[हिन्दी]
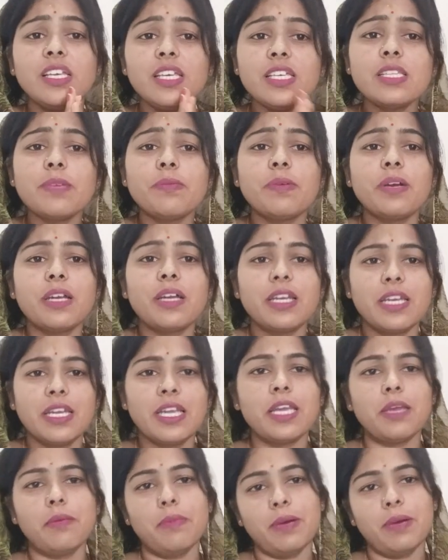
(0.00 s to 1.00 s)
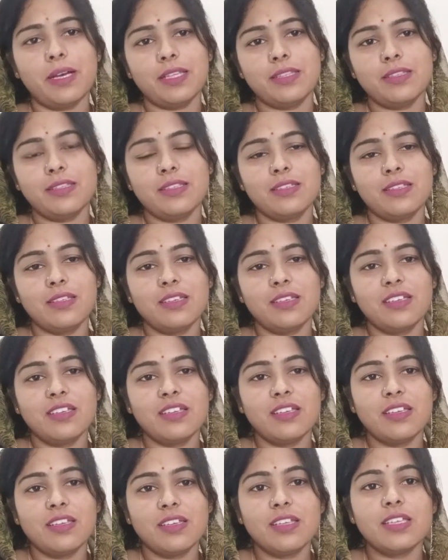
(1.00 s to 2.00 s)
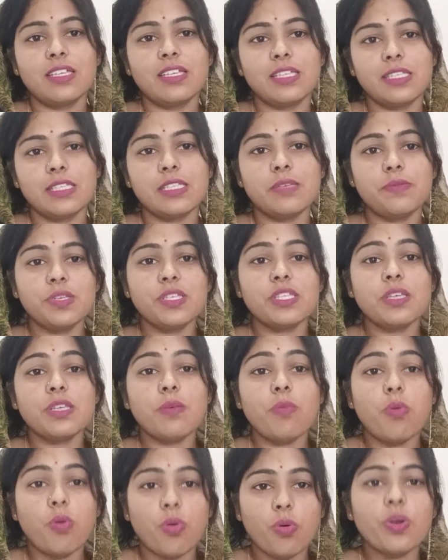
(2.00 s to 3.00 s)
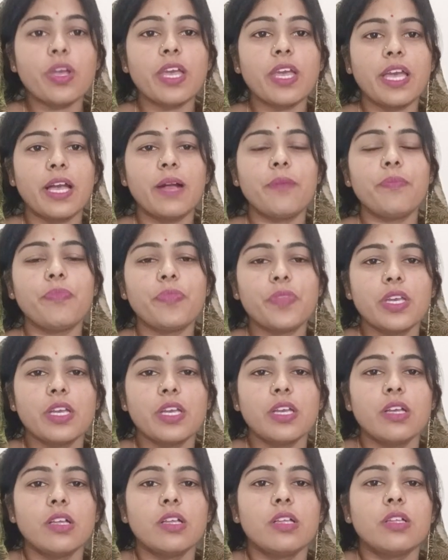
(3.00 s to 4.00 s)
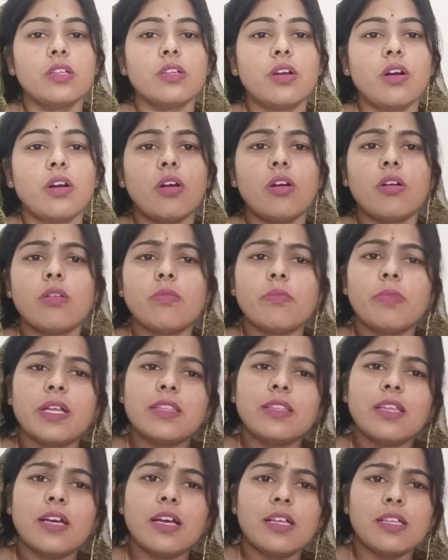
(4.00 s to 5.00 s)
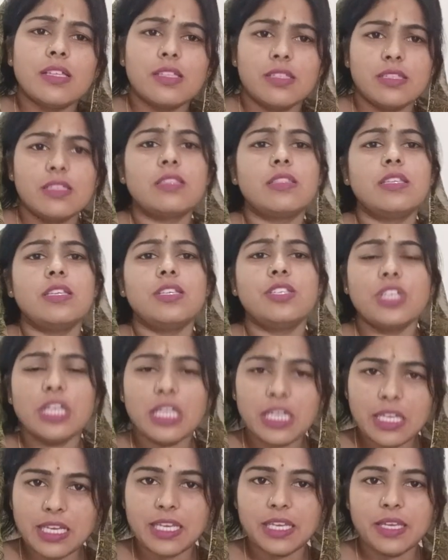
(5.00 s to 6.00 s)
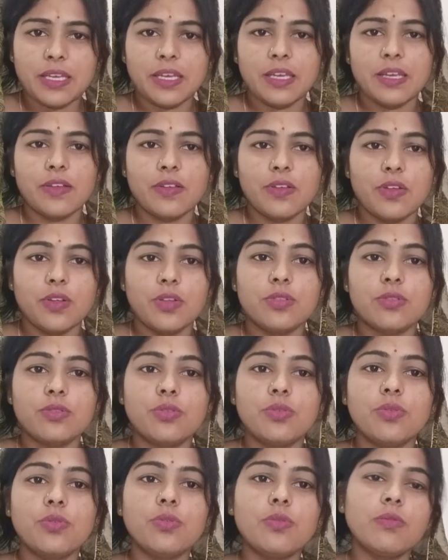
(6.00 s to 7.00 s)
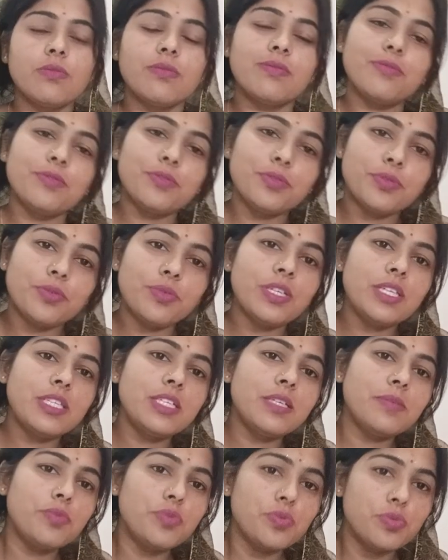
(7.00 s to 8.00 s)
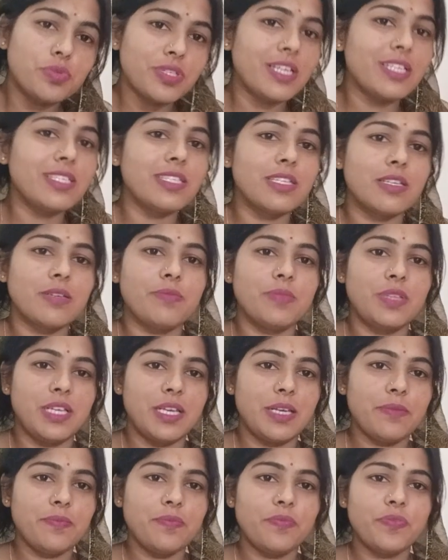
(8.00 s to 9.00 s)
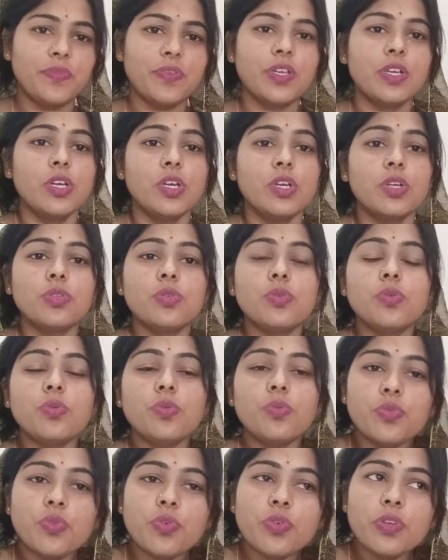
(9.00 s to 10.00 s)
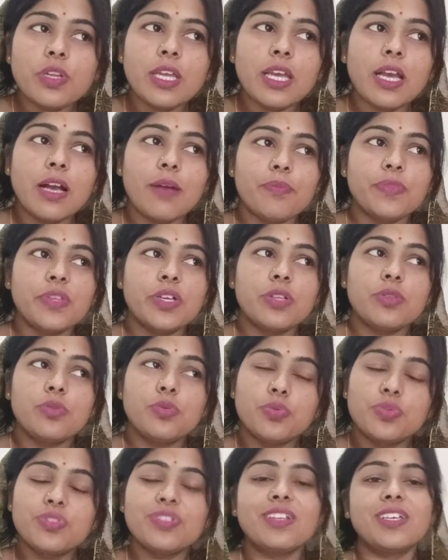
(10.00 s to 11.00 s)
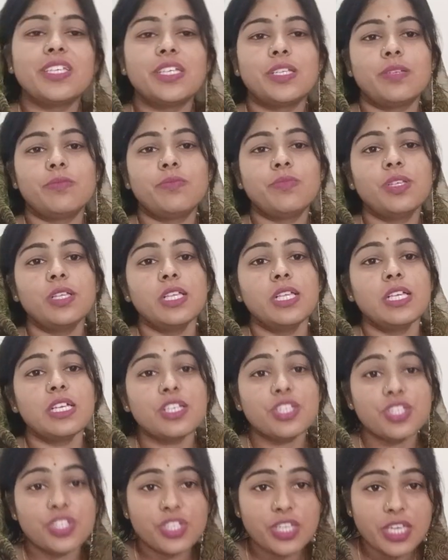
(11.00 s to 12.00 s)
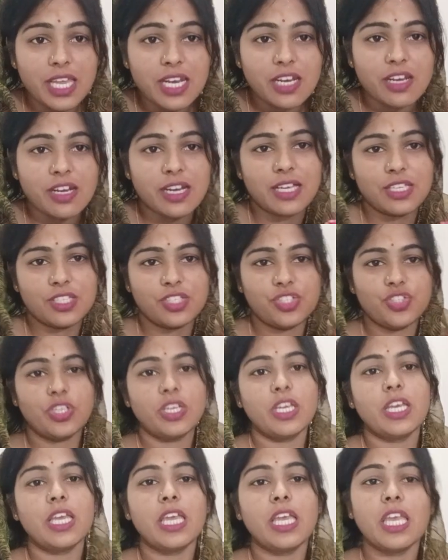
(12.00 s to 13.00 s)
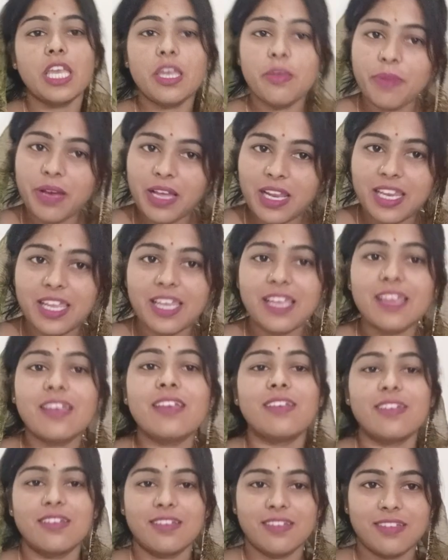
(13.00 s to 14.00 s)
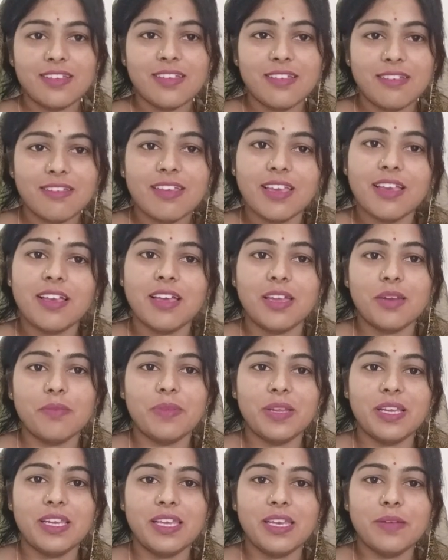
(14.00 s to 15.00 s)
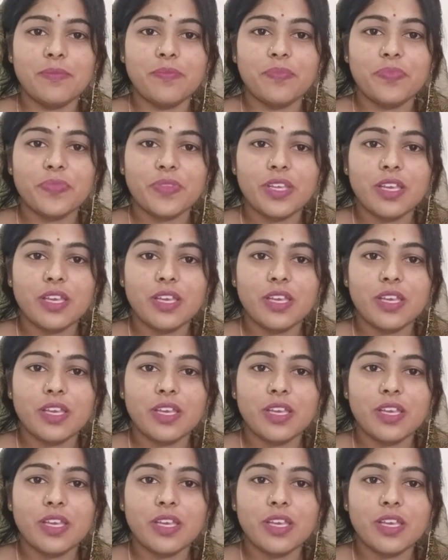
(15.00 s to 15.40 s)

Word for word: ये सब करने के बाद जब ये सब हो गया और माता सती जल गई तो उन्होंने जब दूसरा जन्म लिया तो उन्होंने अपना दूसरा जन्म शैलराज हिमालय के घर में लिया